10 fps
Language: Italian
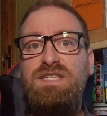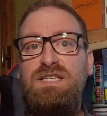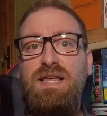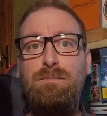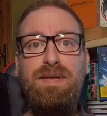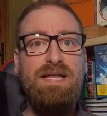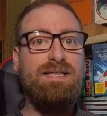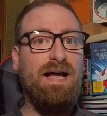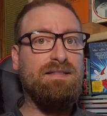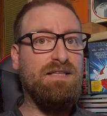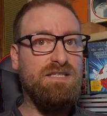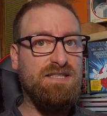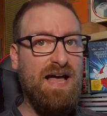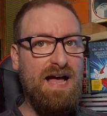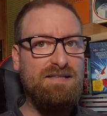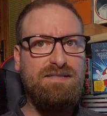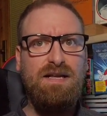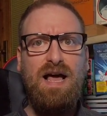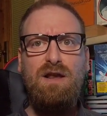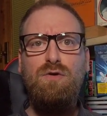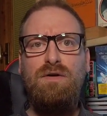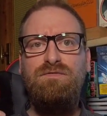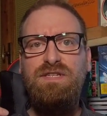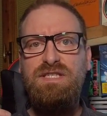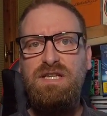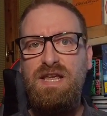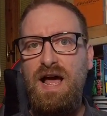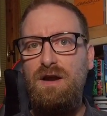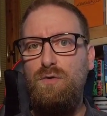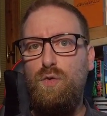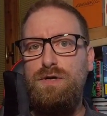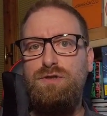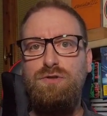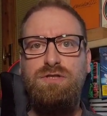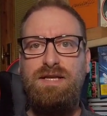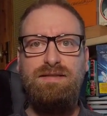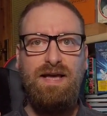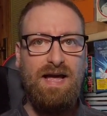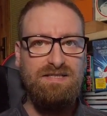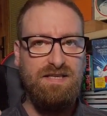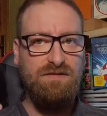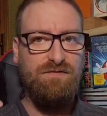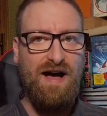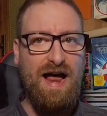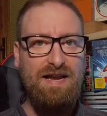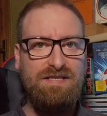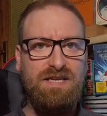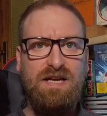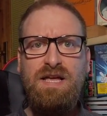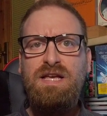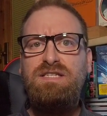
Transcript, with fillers: vi siete abilitati Starz, allora vi segnalo questo The Dresden Files.